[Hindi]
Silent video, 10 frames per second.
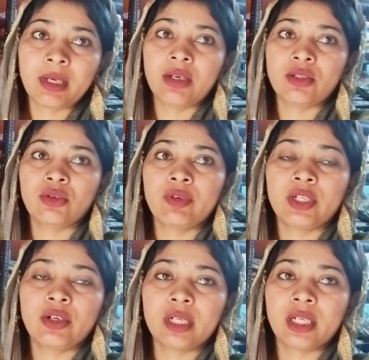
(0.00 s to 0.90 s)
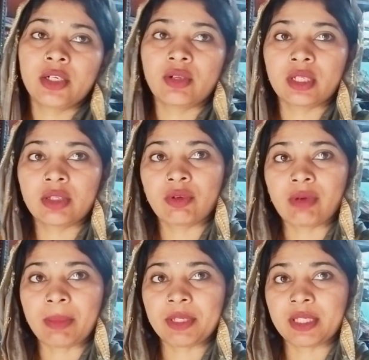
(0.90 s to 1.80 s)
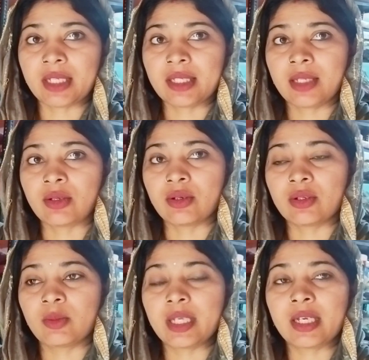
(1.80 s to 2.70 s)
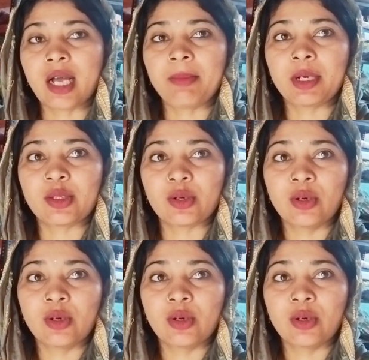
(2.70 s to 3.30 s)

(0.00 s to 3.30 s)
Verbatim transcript: जो वीडियो डिलीट हो रही थी मैं वापस आ जा तो बोली कहा आपने तो